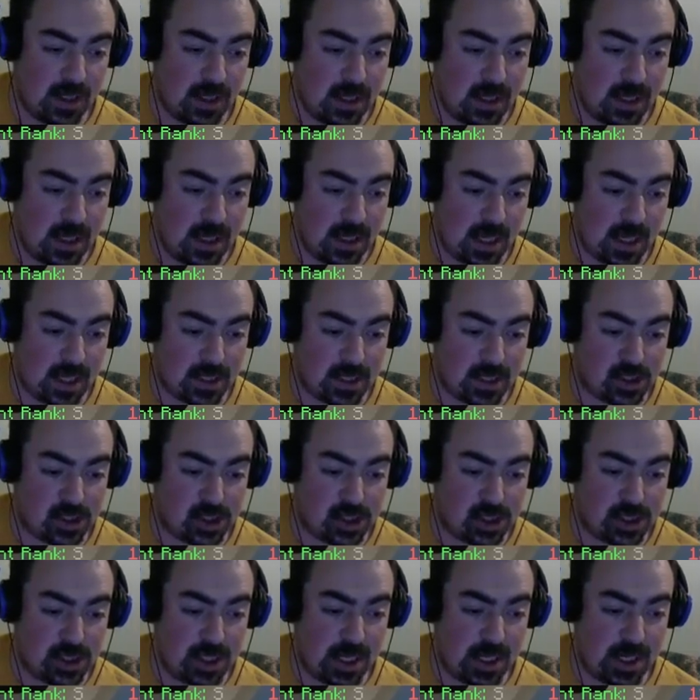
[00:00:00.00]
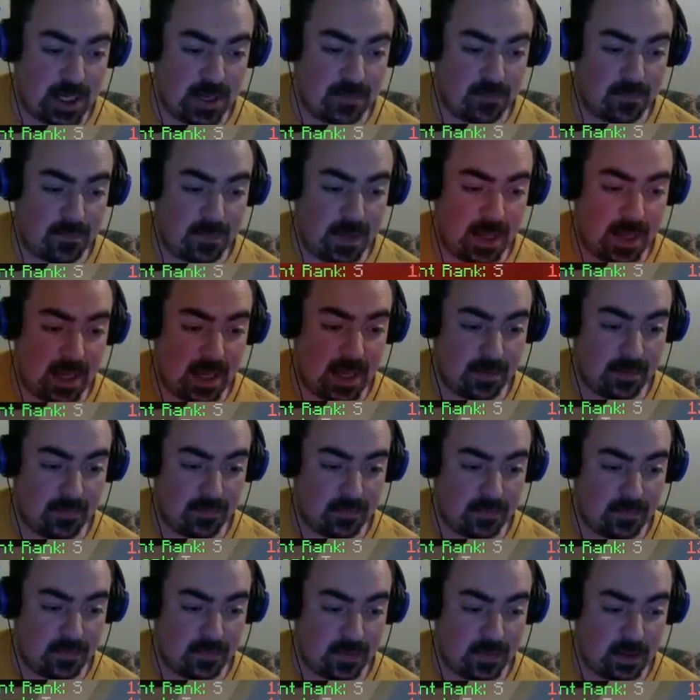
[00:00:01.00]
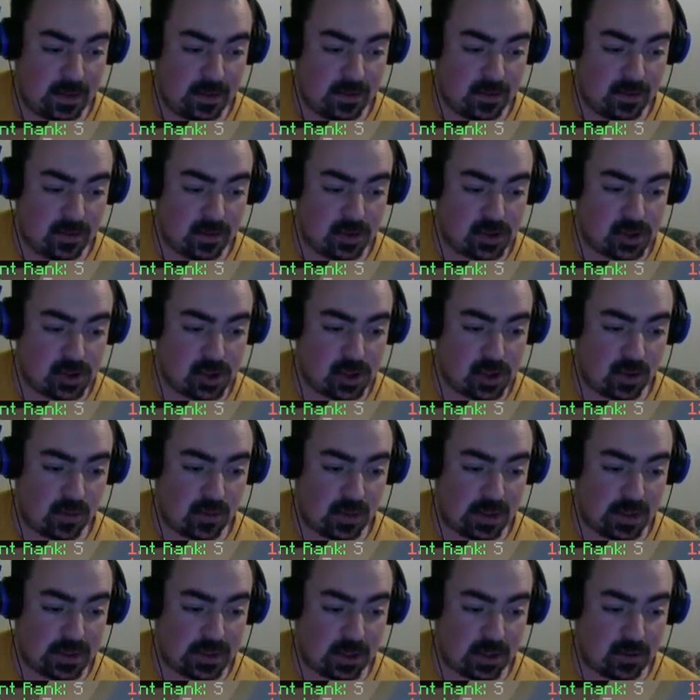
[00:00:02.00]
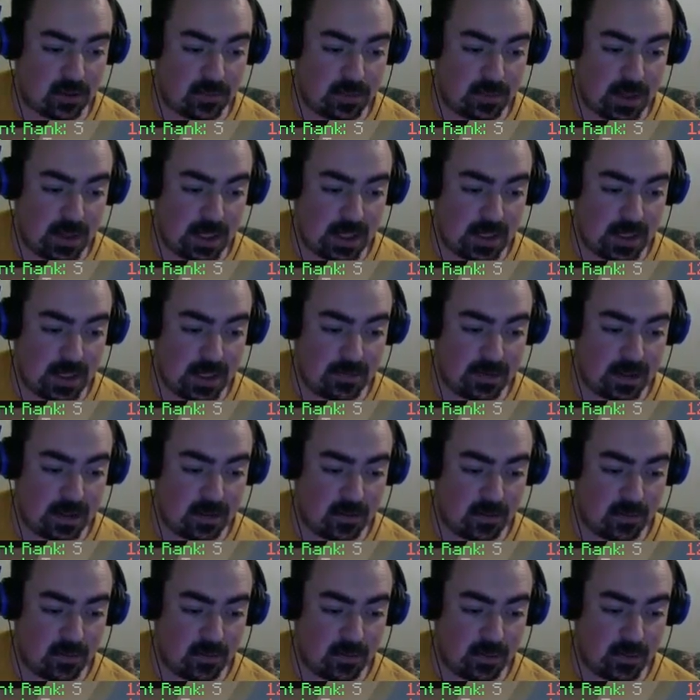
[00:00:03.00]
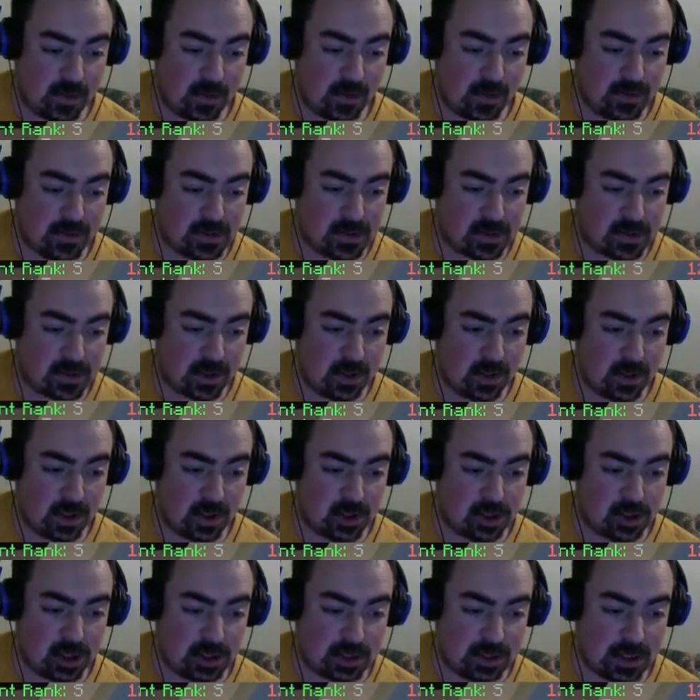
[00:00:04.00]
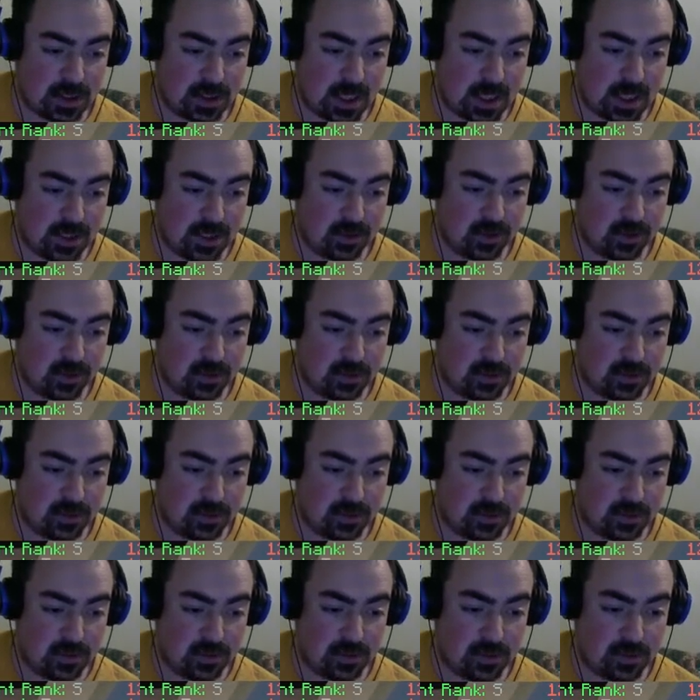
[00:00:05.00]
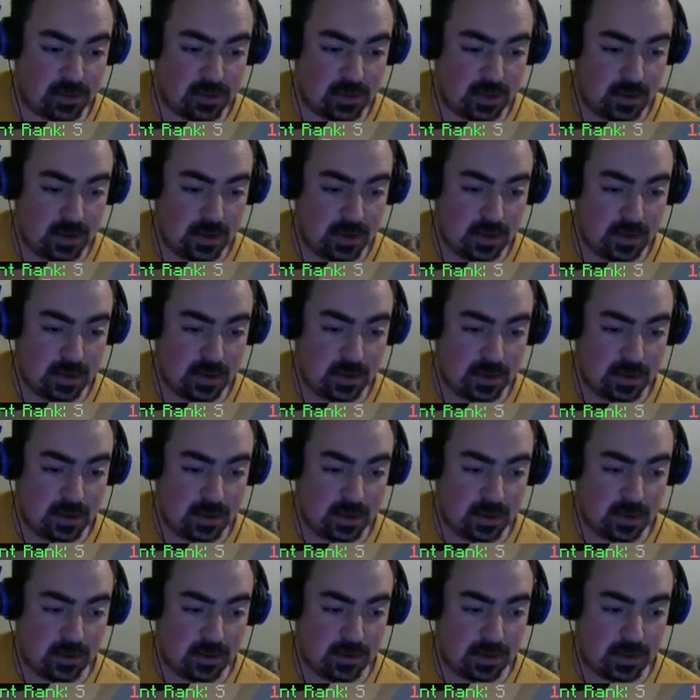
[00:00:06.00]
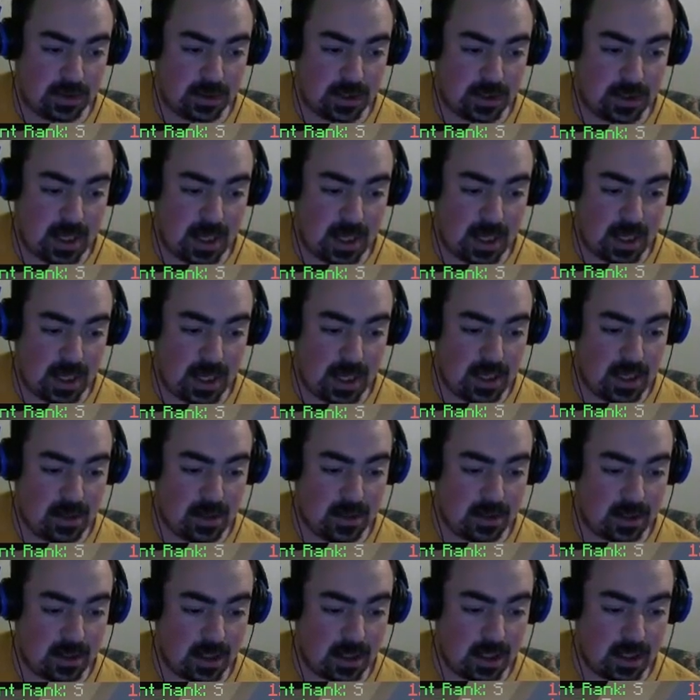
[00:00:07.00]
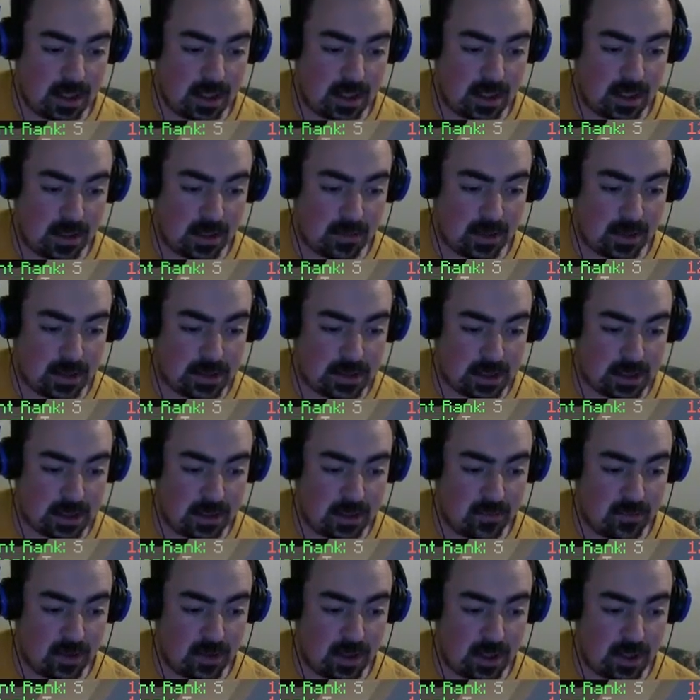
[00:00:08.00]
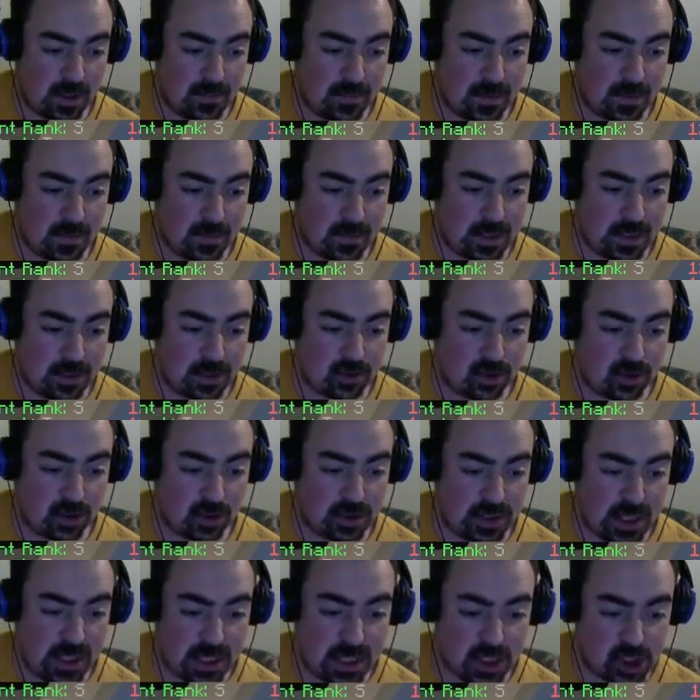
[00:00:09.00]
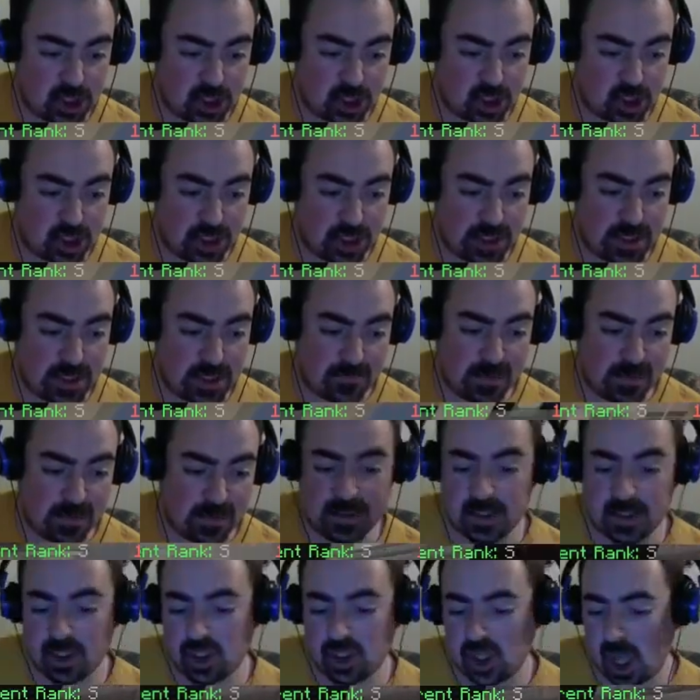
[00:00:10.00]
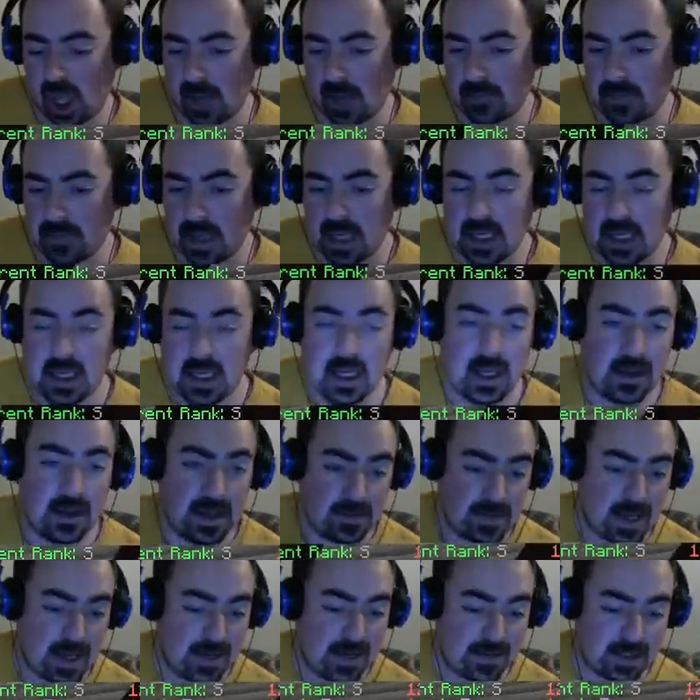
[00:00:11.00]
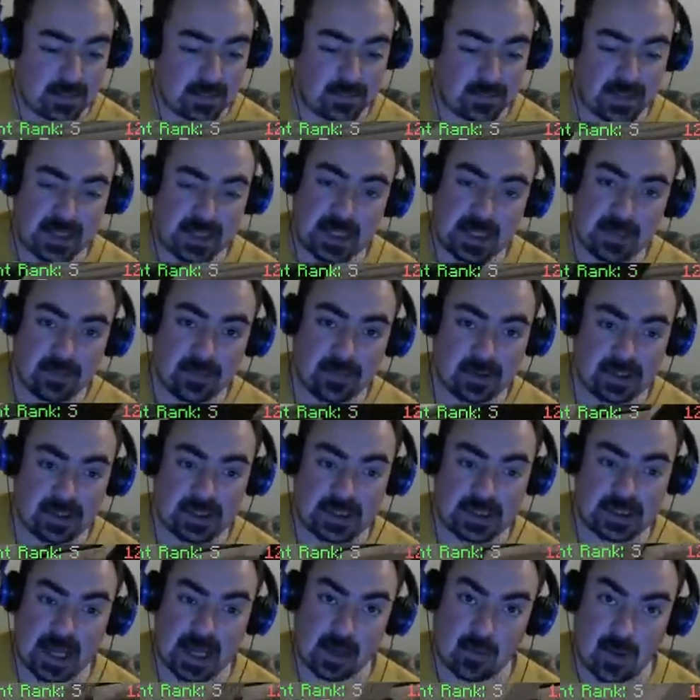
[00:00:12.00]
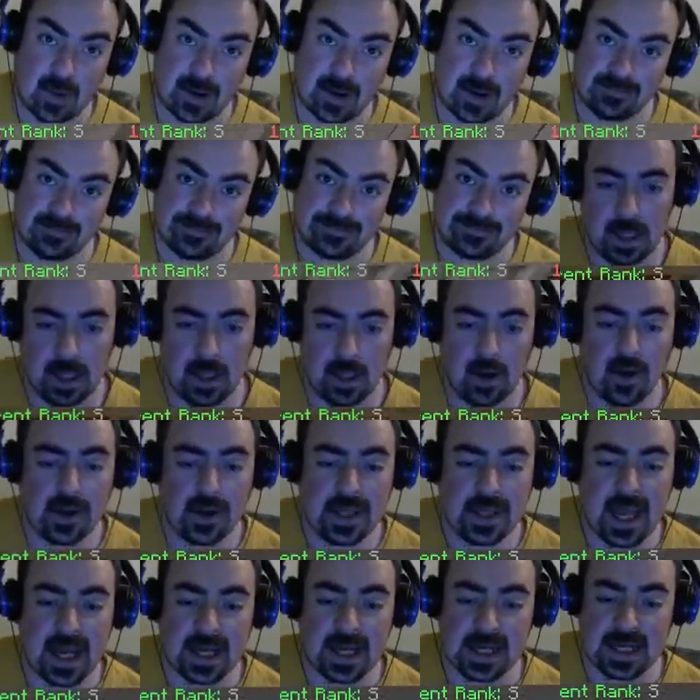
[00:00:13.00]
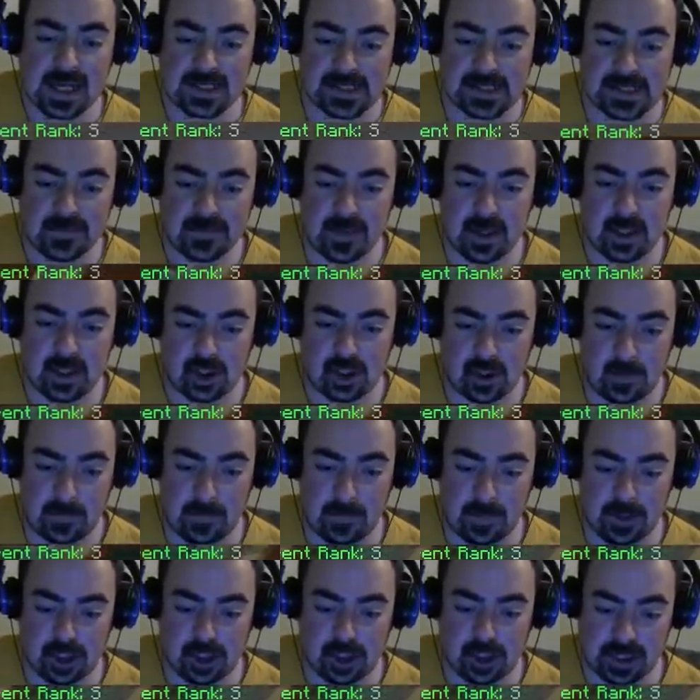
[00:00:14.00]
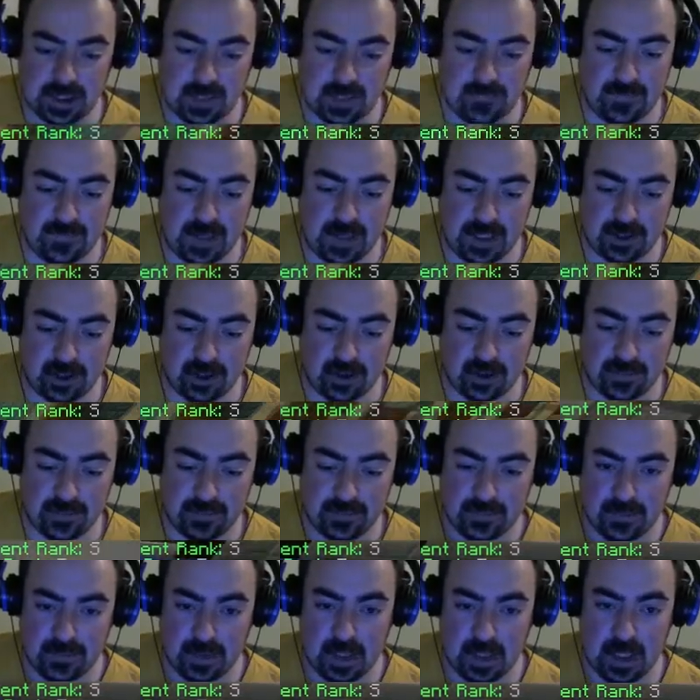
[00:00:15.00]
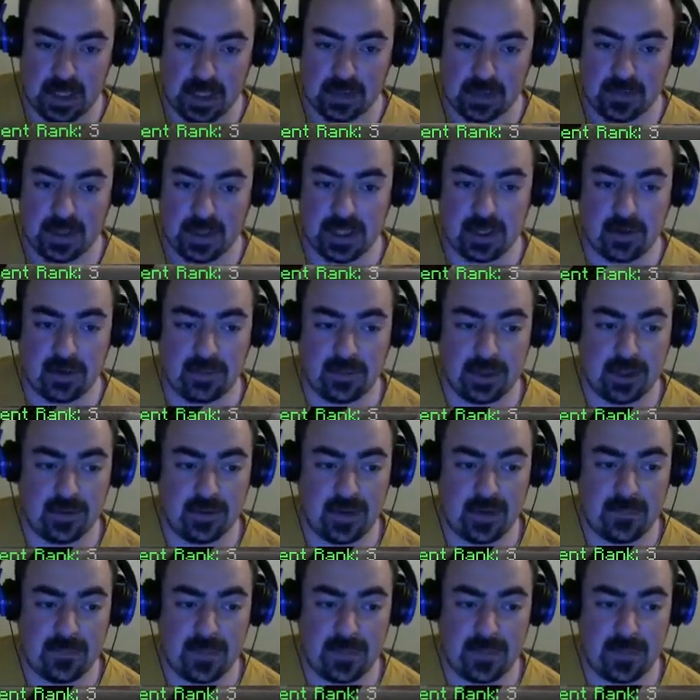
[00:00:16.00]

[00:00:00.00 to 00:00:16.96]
E ci darebbe... Non so quanta robina. Vediamo un po', visto che l'ho accettato. Ok, eh, quanta ne vuole? Abbiamo detto 10, e ce ne dà 20 gemme. Va bene, vado a prendere le bottigliette d'acqua. Ok ragazzi, qui alla shop c'è del vetro Quindi non mi dovrebbe